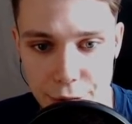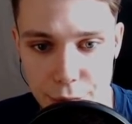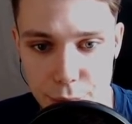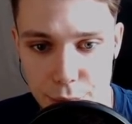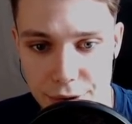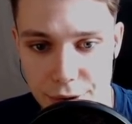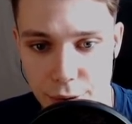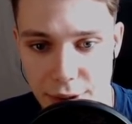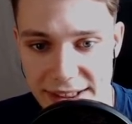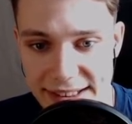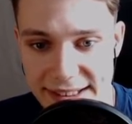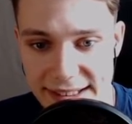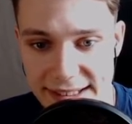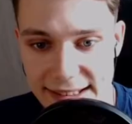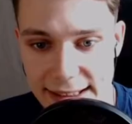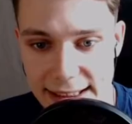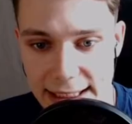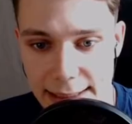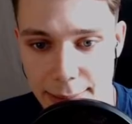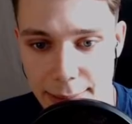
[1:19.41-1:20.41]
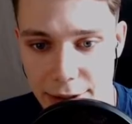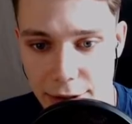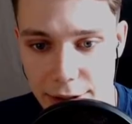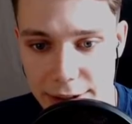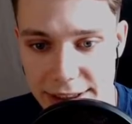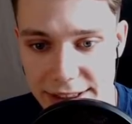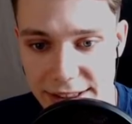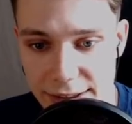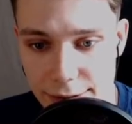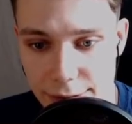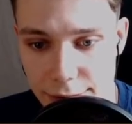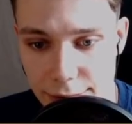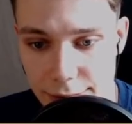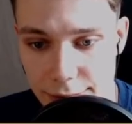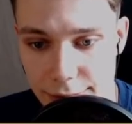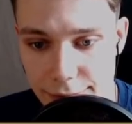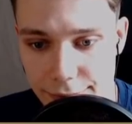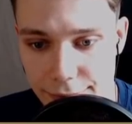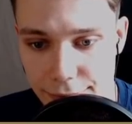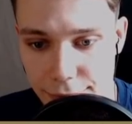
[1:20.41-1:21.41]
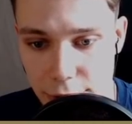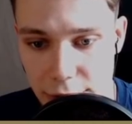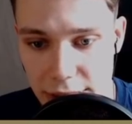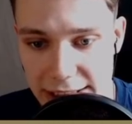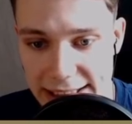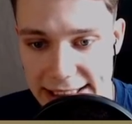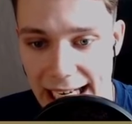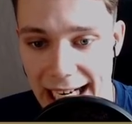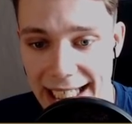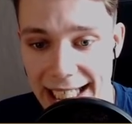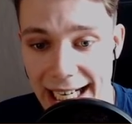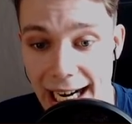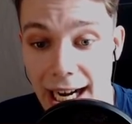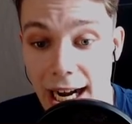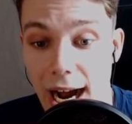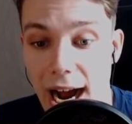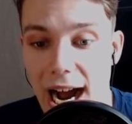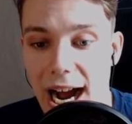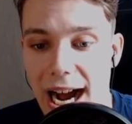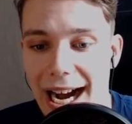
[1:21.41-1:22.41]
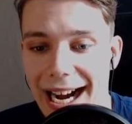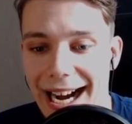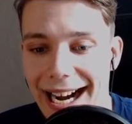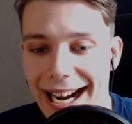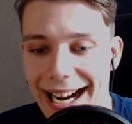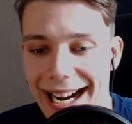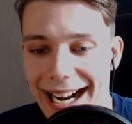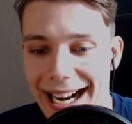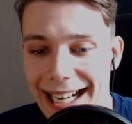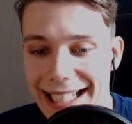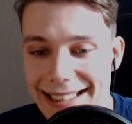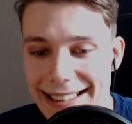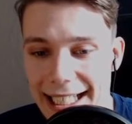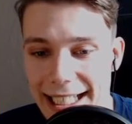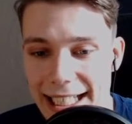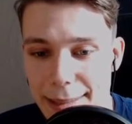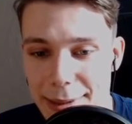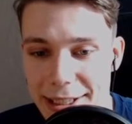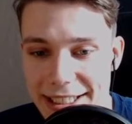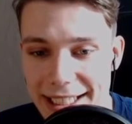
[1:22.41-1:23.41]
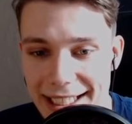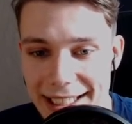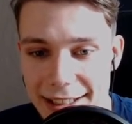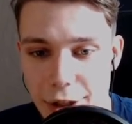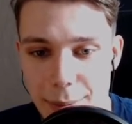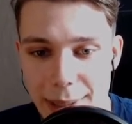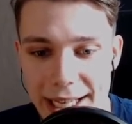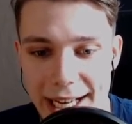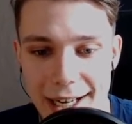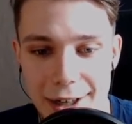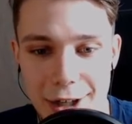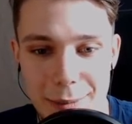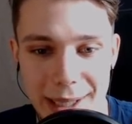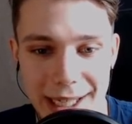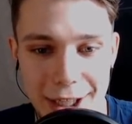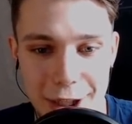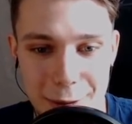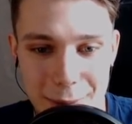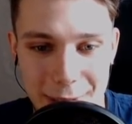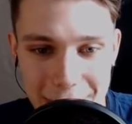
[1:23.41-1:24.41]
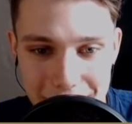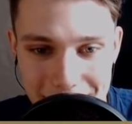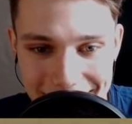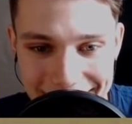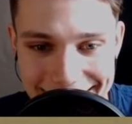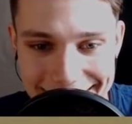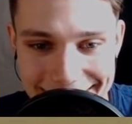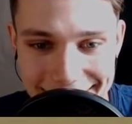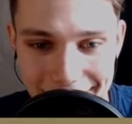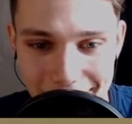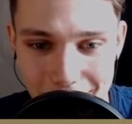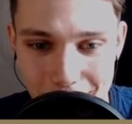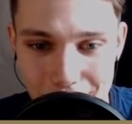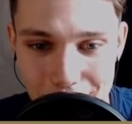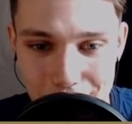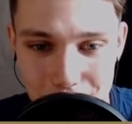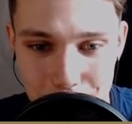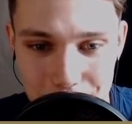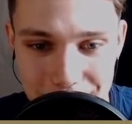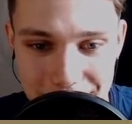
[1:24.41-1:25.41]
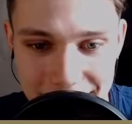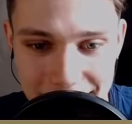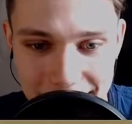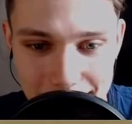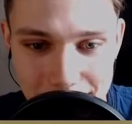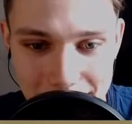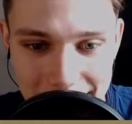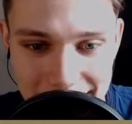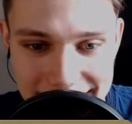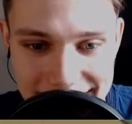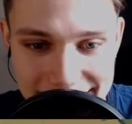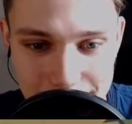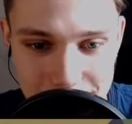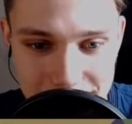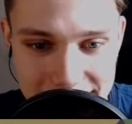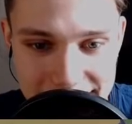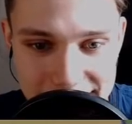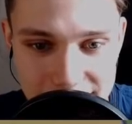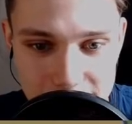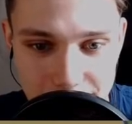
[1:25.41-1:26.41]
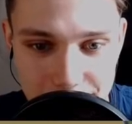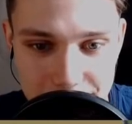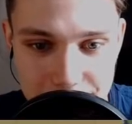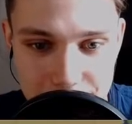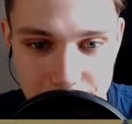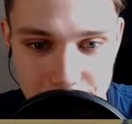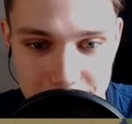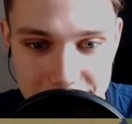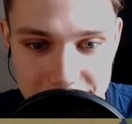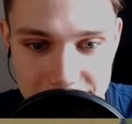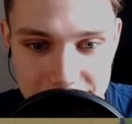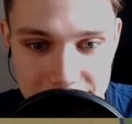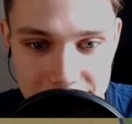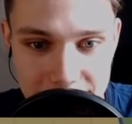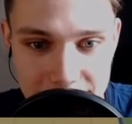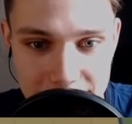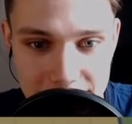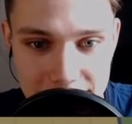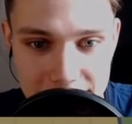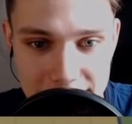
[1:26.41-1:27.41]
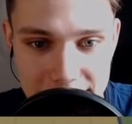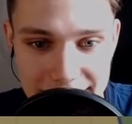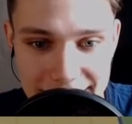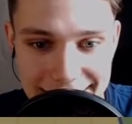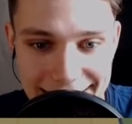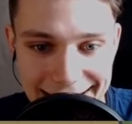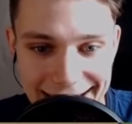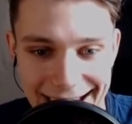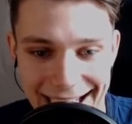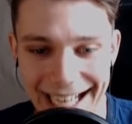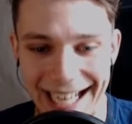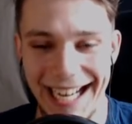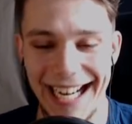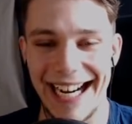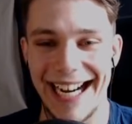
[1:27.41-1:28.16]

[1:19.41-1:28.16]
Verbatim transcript: gut, du hast immer noch nicht so wirklich... Ja, ja, Ach, ich erinnere mich. Ja, komm mal her, komm mal her, komm mal her. Genau, wunderbar. So, und jetzt können wir dich doch hier... Ja,